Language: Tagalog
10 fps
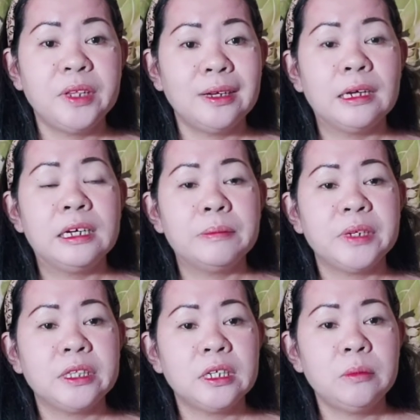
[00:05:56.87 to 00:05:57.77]
na
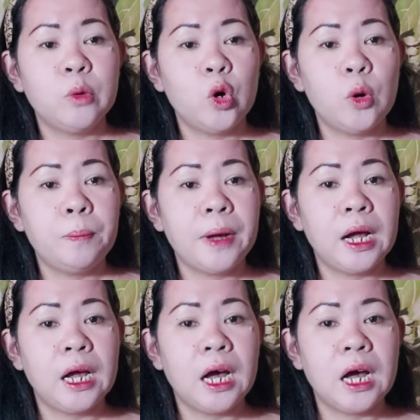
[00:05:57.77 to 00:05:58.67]
gagamitin mo
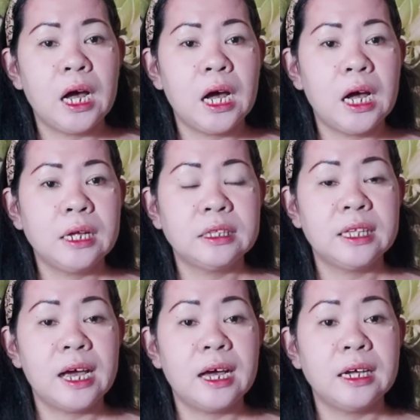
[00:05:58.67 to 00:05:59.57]
pagka
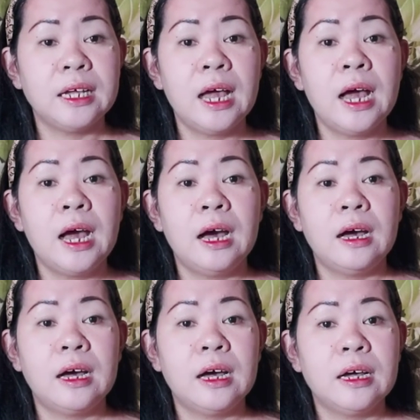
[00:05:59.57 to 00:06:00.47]
nag
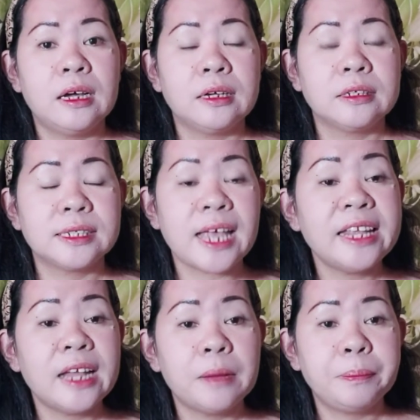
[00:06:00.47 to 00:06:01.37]
uh,
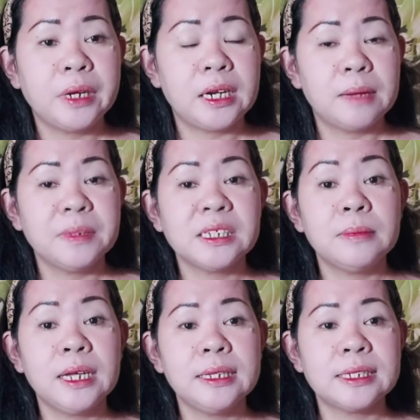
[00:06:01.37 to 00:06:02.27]
sign up ka na. Mas
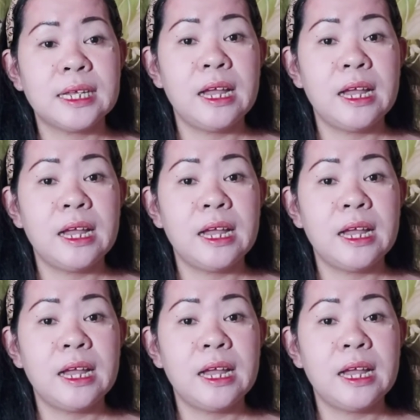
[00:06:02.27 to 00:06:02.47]
maganda sa